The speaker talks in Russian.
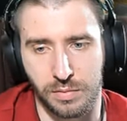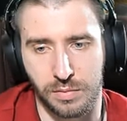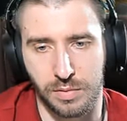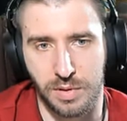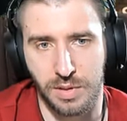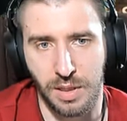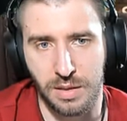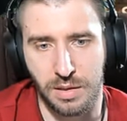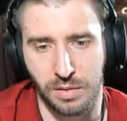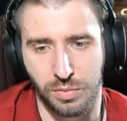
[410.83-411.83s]

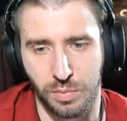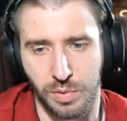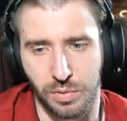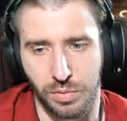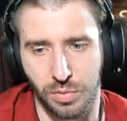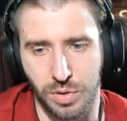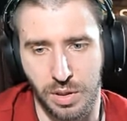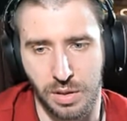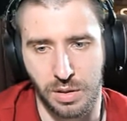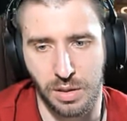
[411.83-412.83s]
здесь, я думаю, тоже
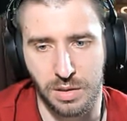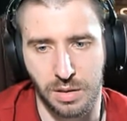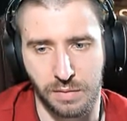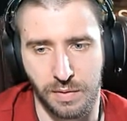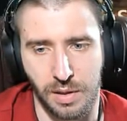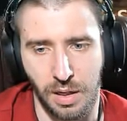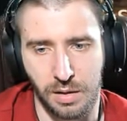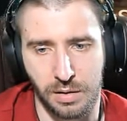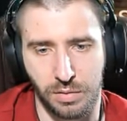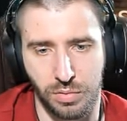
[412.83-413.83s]
интересный вариант
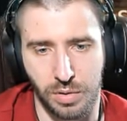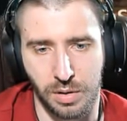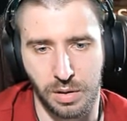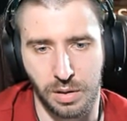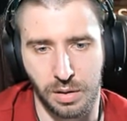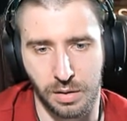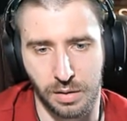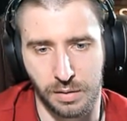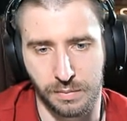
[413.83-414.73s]
такой. Э,